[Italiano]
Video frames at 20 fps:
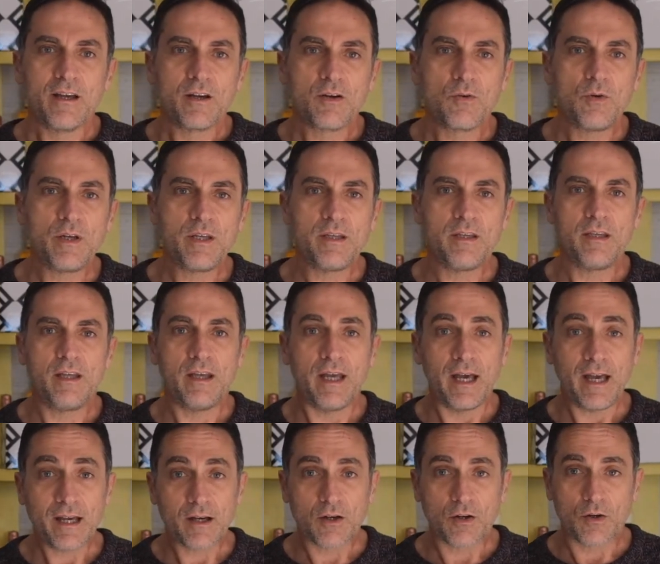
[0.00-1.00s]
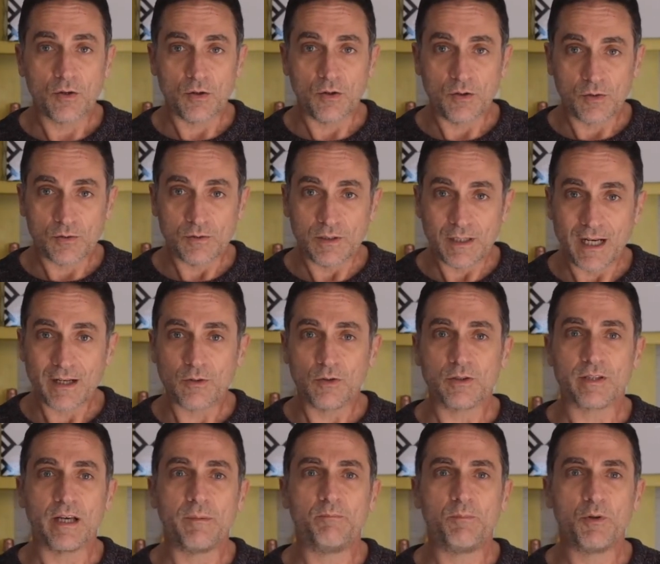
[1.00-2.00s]
Quindi ecco la
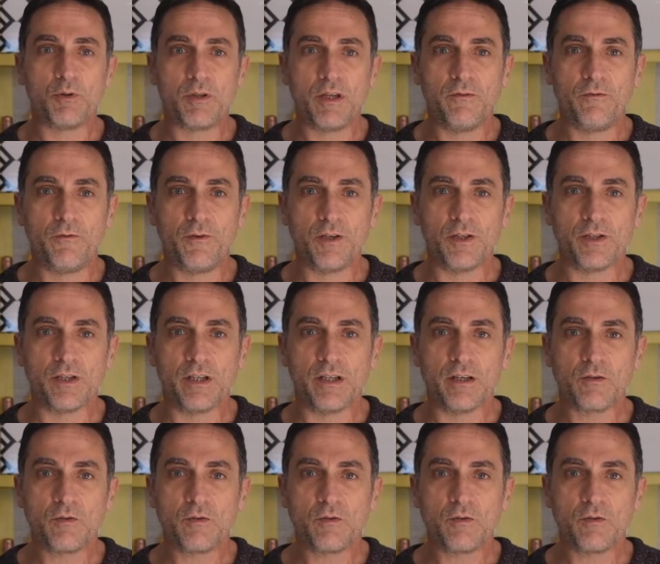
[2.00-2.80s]
cosa più difficile.